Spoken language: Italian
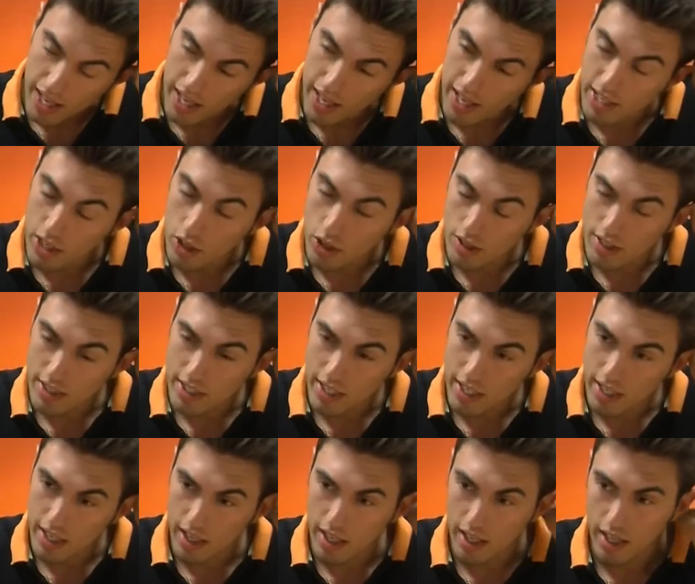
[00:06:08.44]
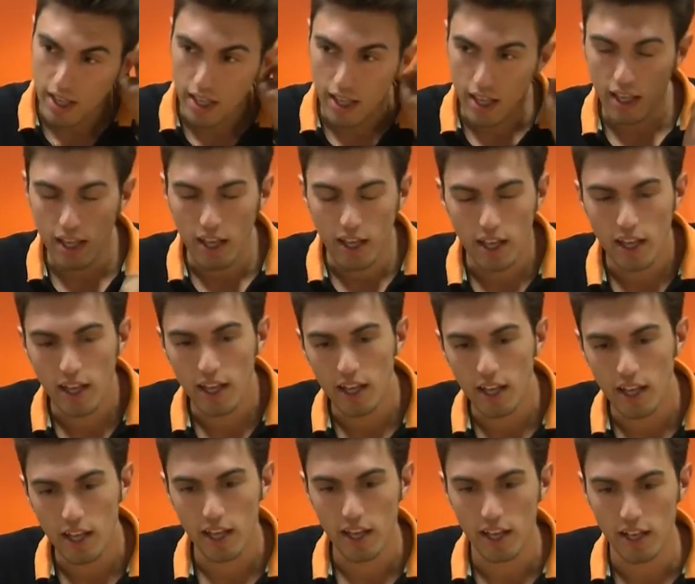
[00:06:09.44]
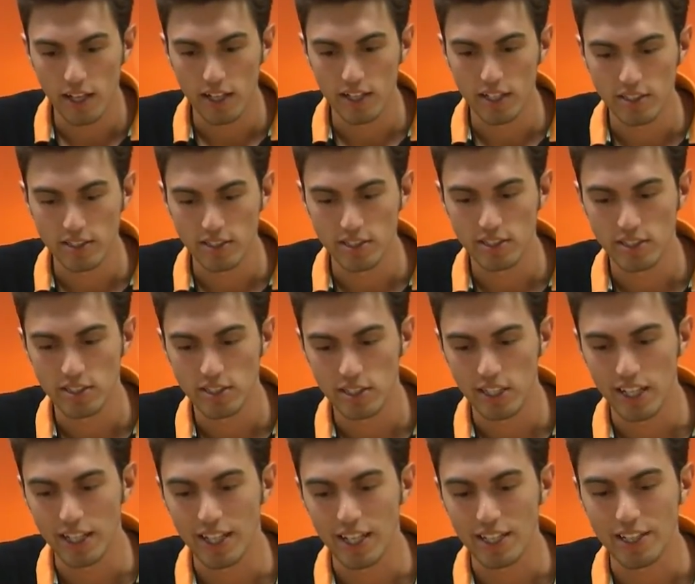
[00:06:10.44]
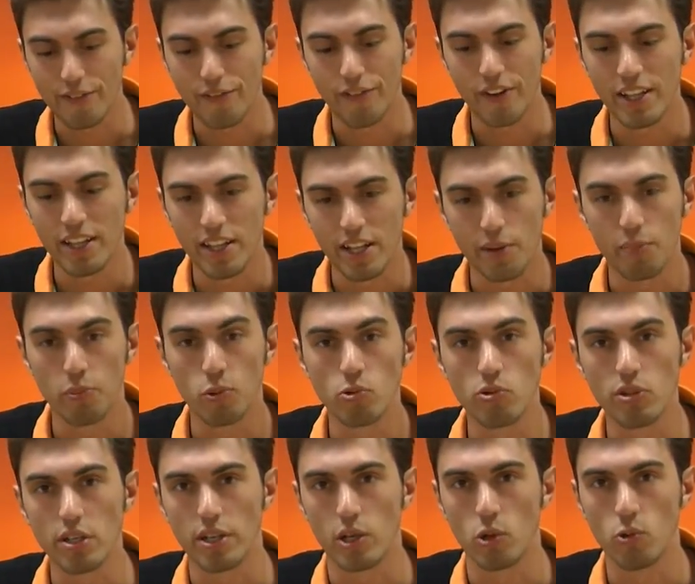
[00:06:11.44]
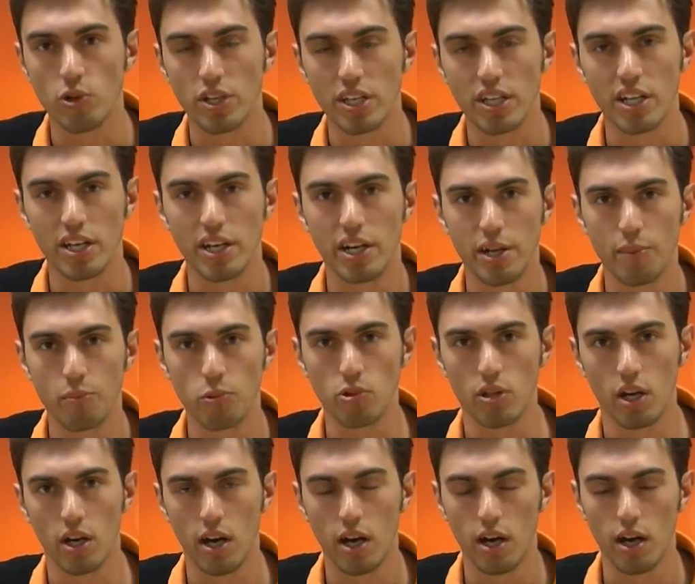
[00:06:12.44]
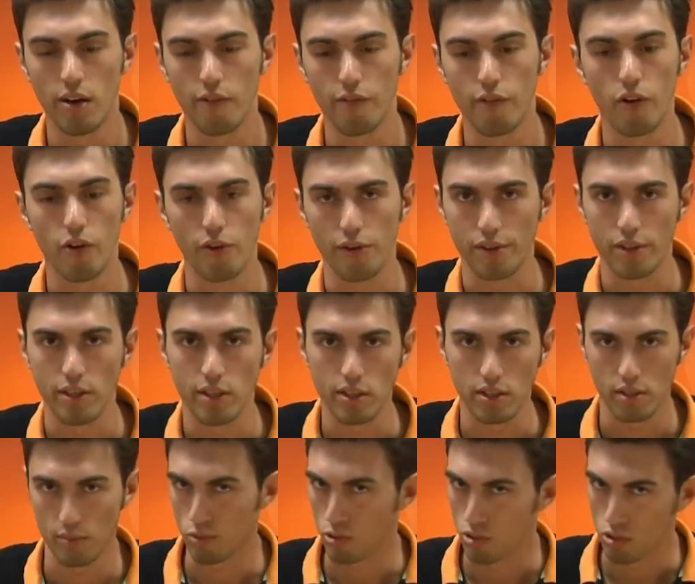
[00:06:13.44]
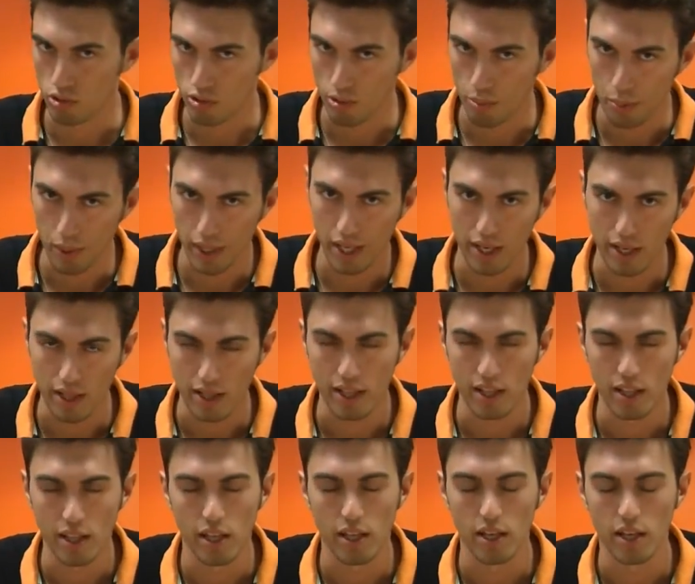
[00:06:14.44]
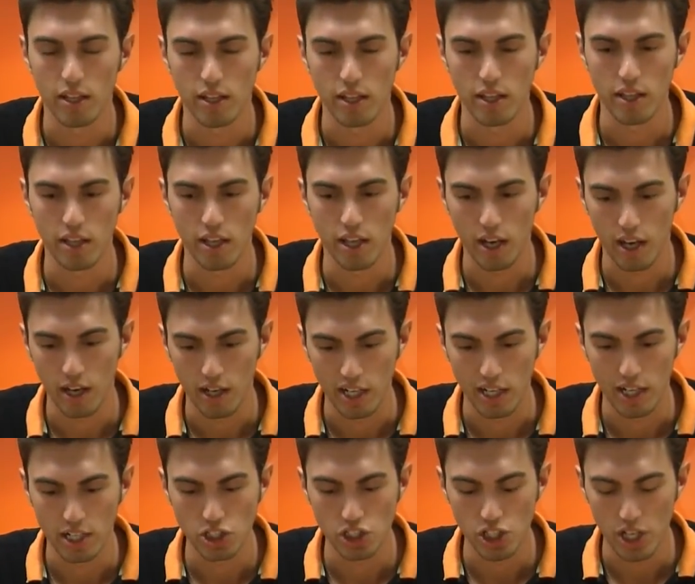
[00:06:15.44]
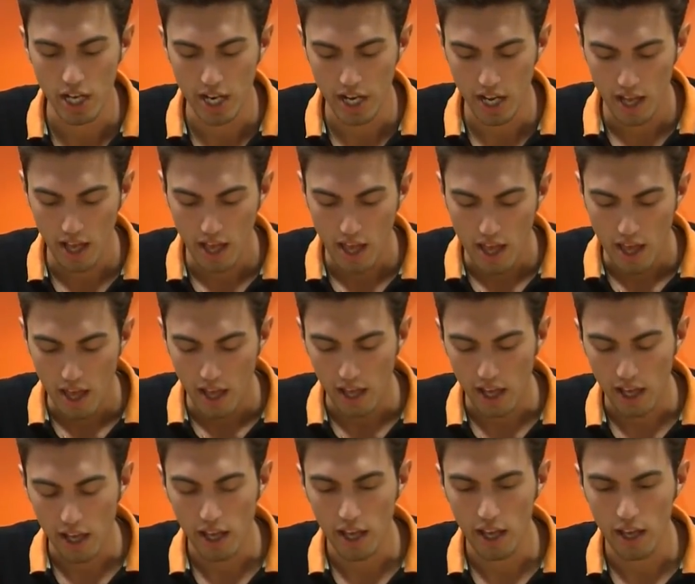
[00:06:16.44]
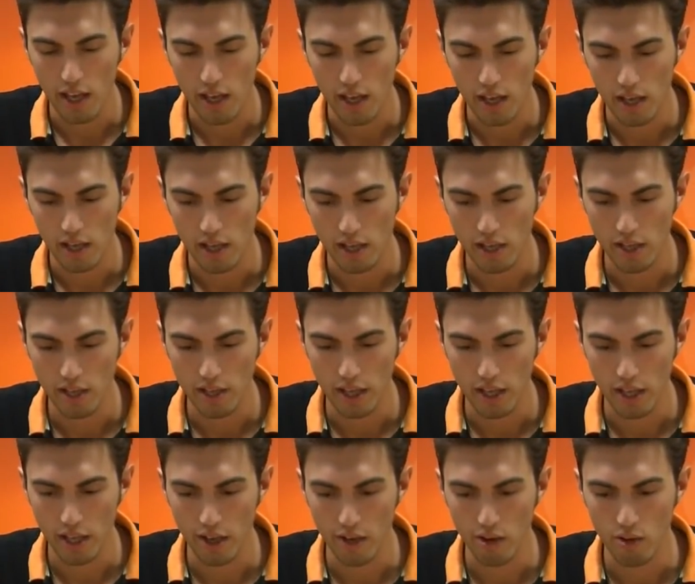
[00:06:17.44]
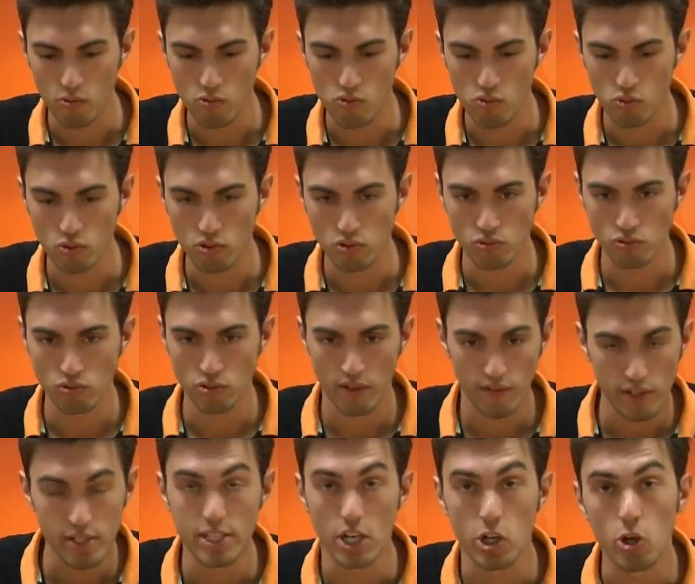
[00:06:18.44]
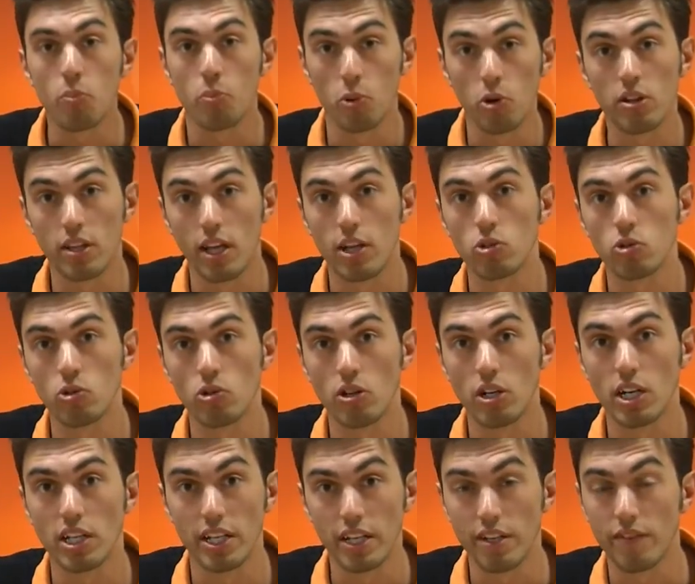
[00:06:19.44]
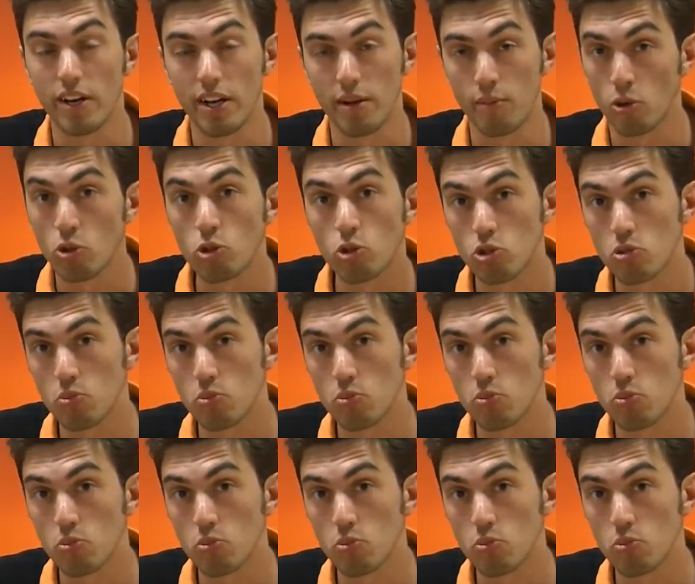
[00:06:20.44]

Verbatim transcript: e inoltre eh, tende a difendere i punti che lui eh, reputa forti, tipo con top air tende, tende a rilanciare, e, ed è un, un, avversario portato ad arrivare molto